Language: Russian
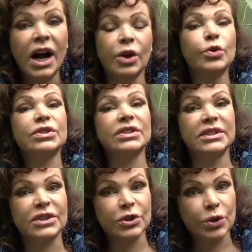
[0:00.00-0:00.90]
огурцы
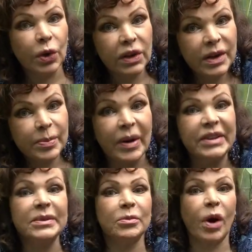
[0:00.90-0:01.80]
тяжелые,
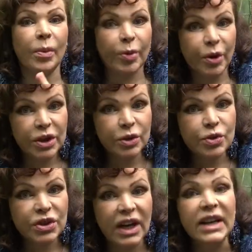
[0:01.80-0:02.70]
поэтому опора
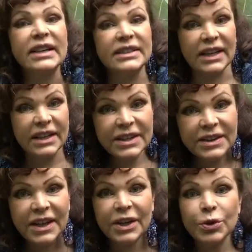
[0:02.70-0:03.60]
нужна солидная и